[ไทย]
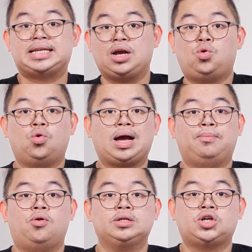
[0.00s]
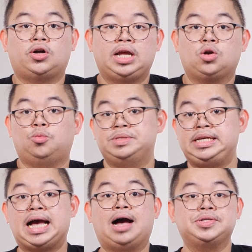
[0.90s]
ใช้คู่กับพวกจอในกลุ่มสี
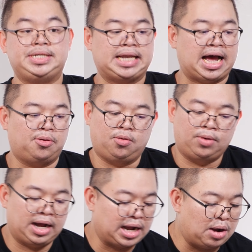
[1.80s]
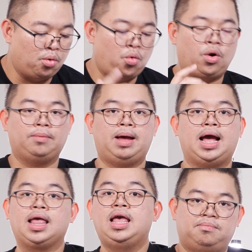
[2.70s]
ขาวสีเทาผมว่าเข้าคู่กันมาก